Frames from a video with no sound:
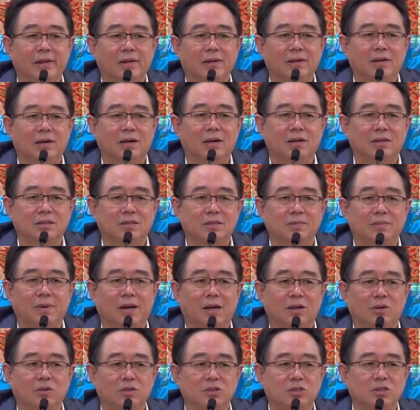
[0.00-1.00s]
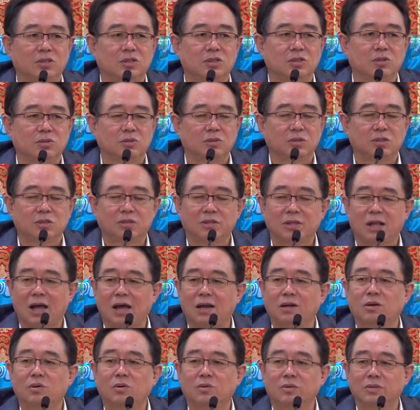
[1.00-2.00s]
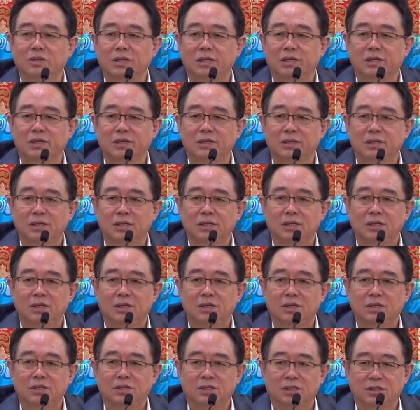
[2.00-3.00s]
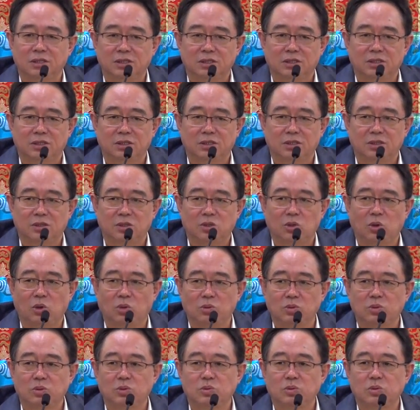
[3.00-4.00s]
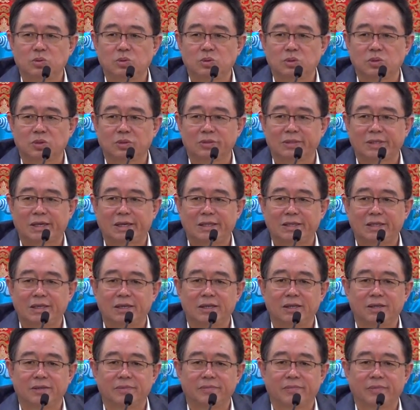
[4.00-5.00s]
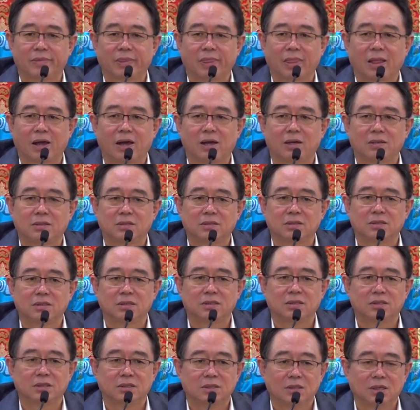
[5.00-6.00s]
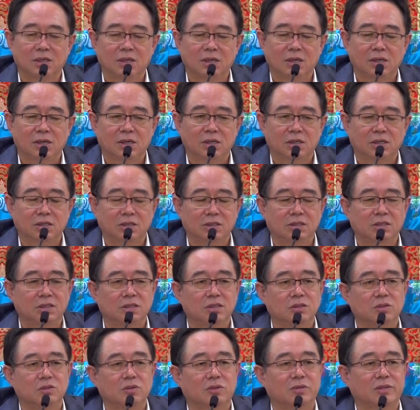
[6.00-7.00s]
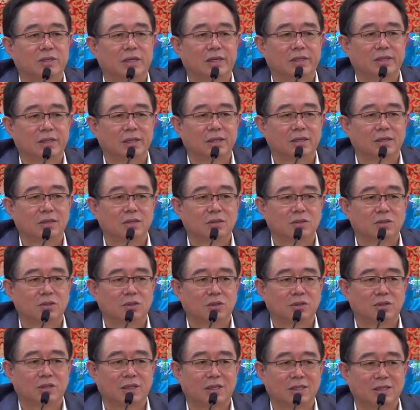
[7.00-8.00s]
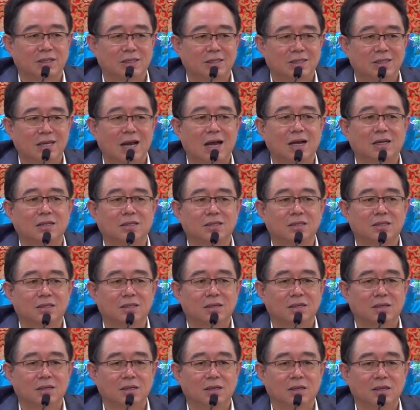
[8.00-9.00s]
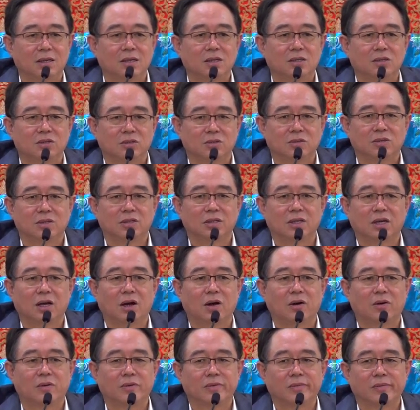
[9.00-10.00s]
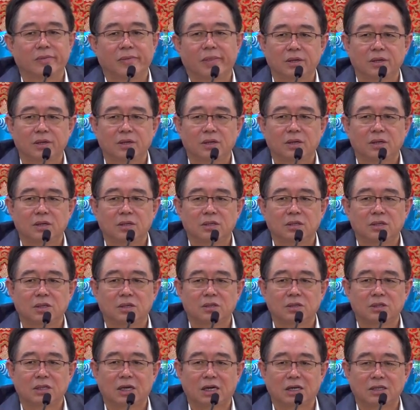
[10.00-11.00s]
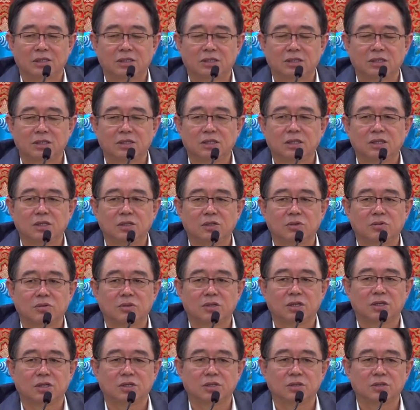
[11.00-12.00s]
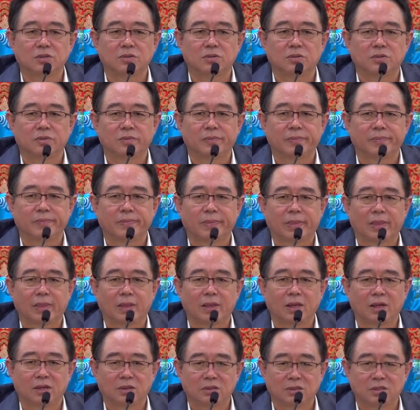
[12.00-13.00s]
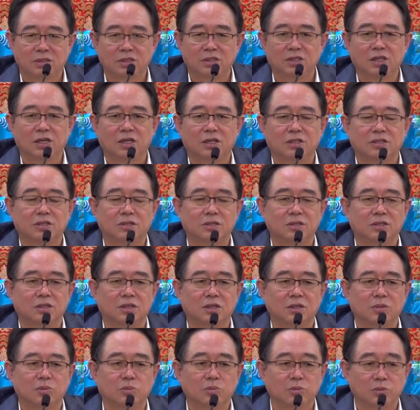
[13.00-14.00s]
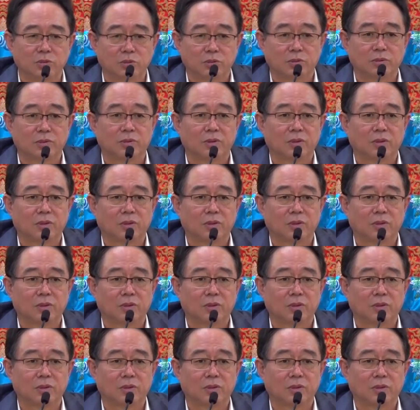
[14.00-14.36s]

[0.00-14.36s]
啊，金马伦是又是南龙的这个龙珠所在地啊，这个核心所在地，所以它的价值。就很高，要想真正有成就，要借着这个物，